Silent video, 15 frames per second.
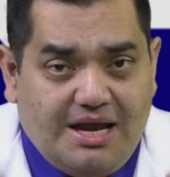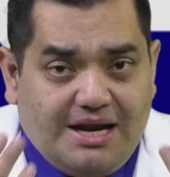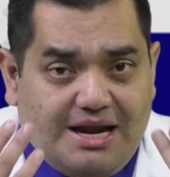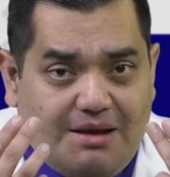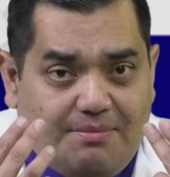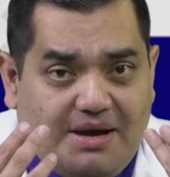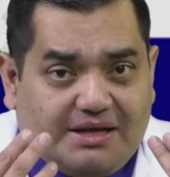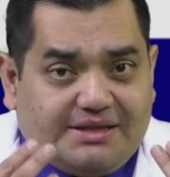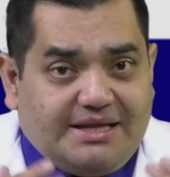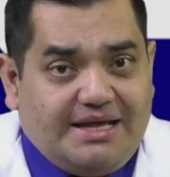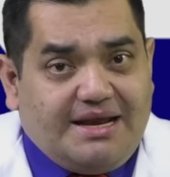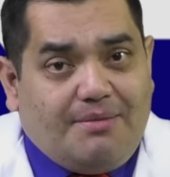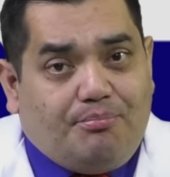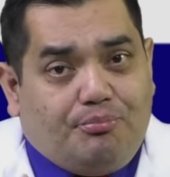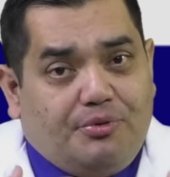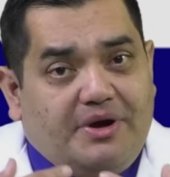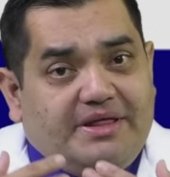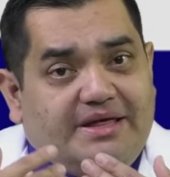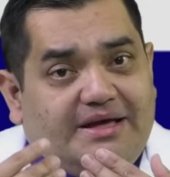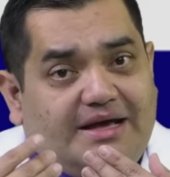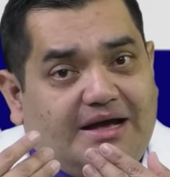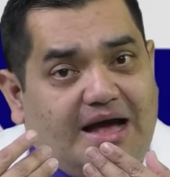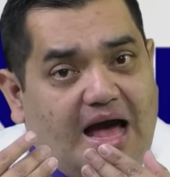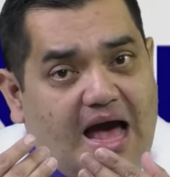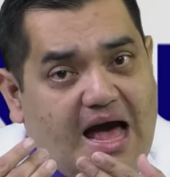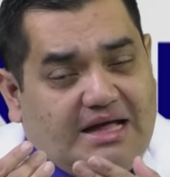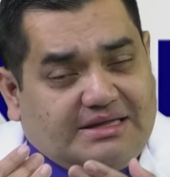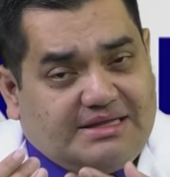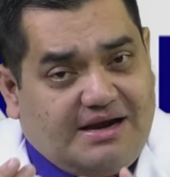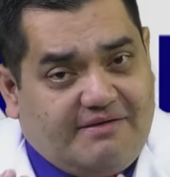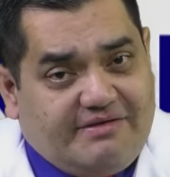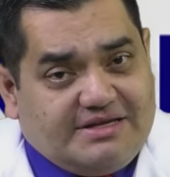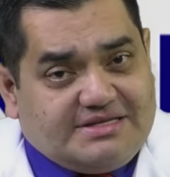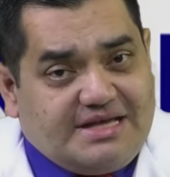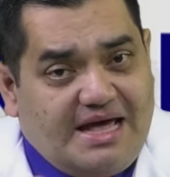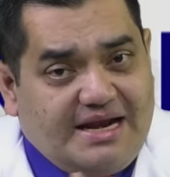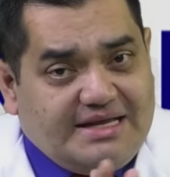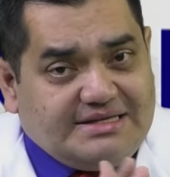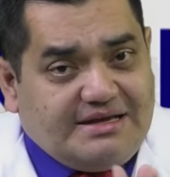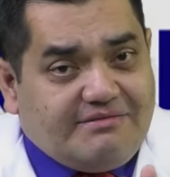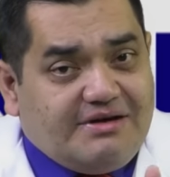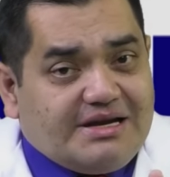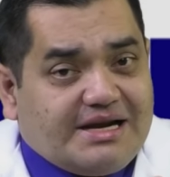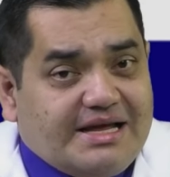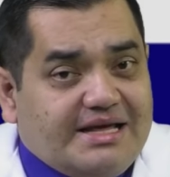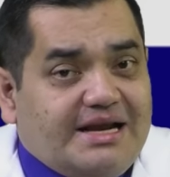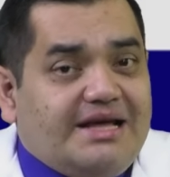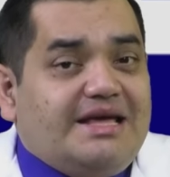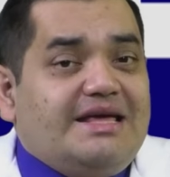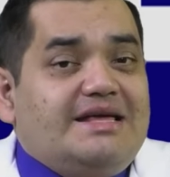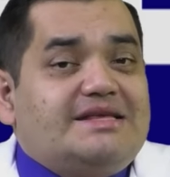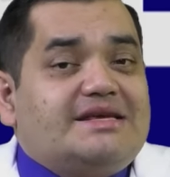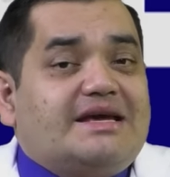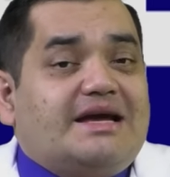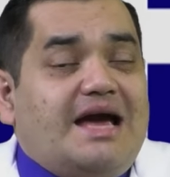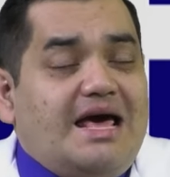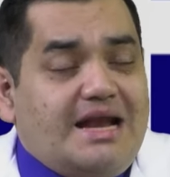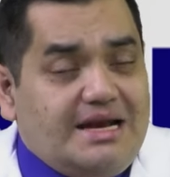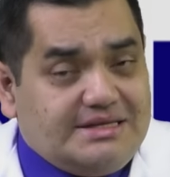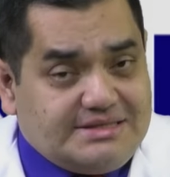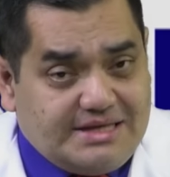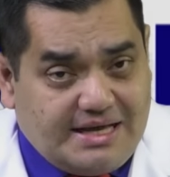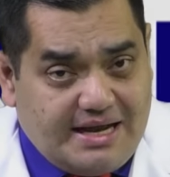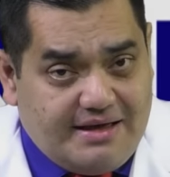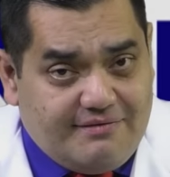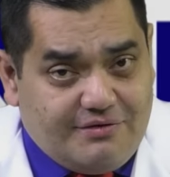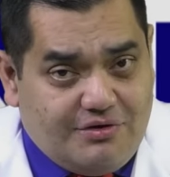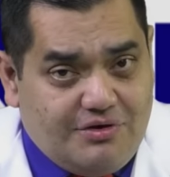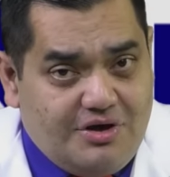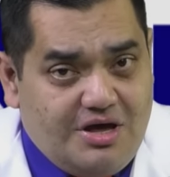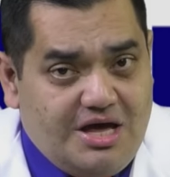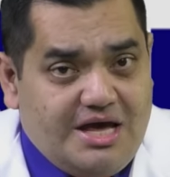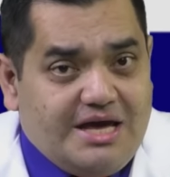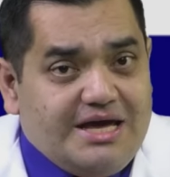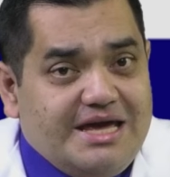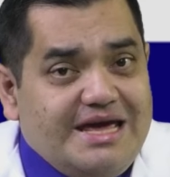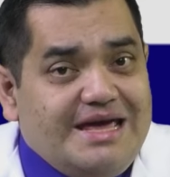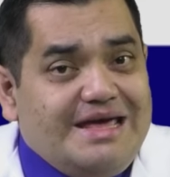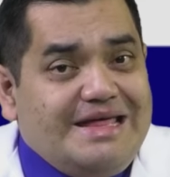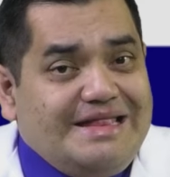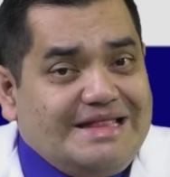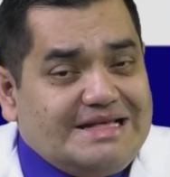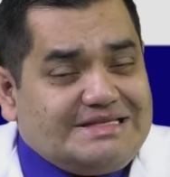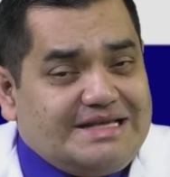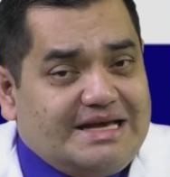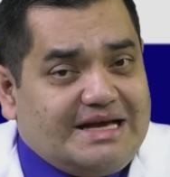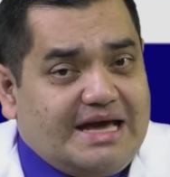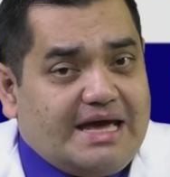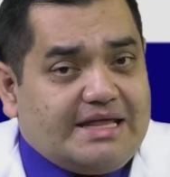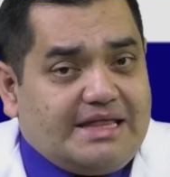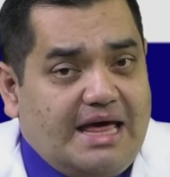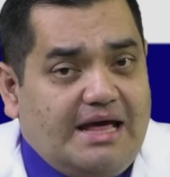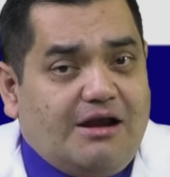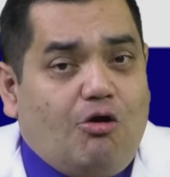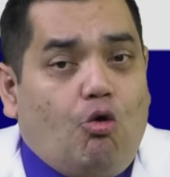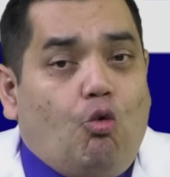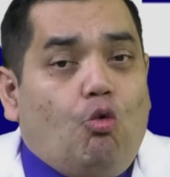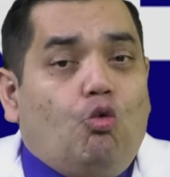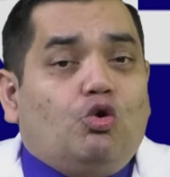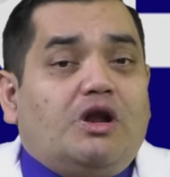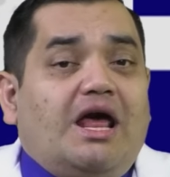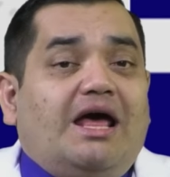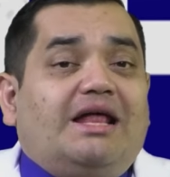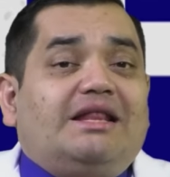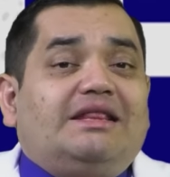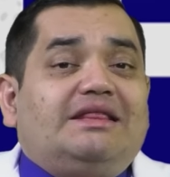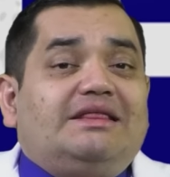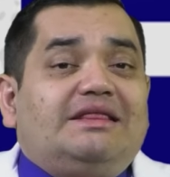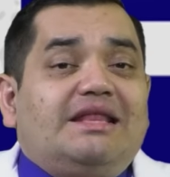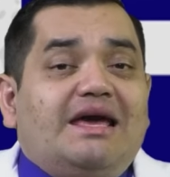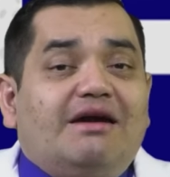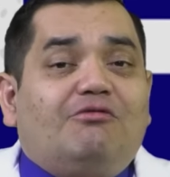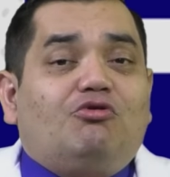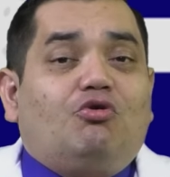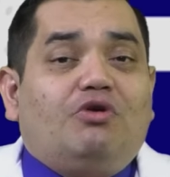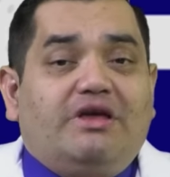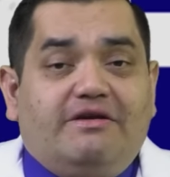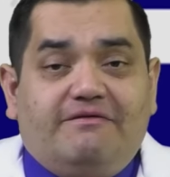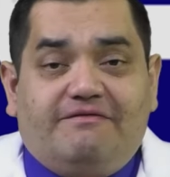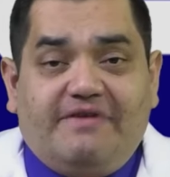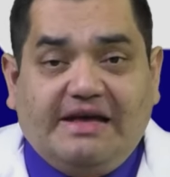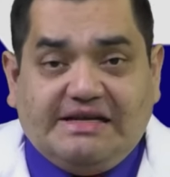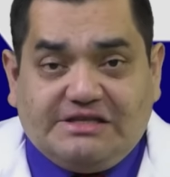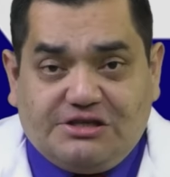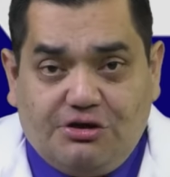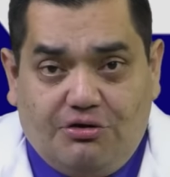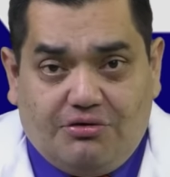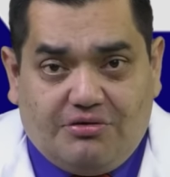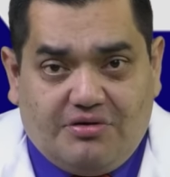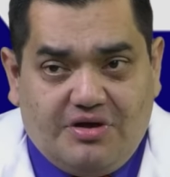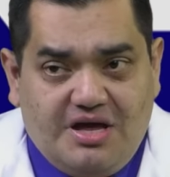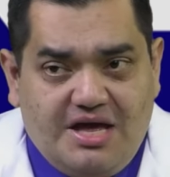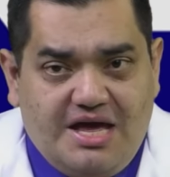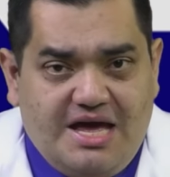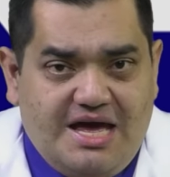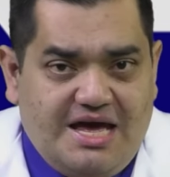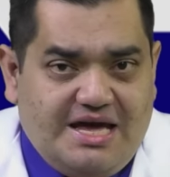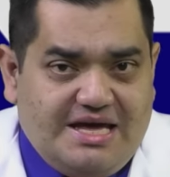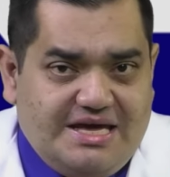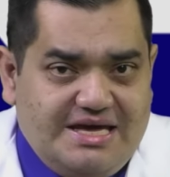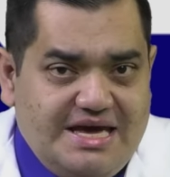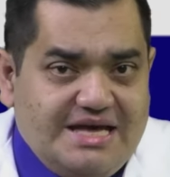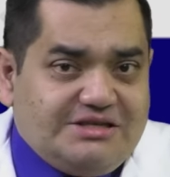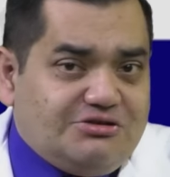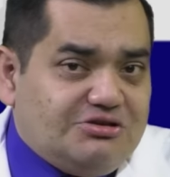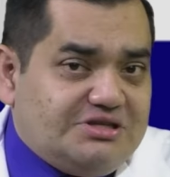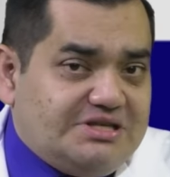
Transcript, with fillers: las bacterias pueden atravesar esa barrera y llegar al cerebro y desencadenar una neuroinfección y eso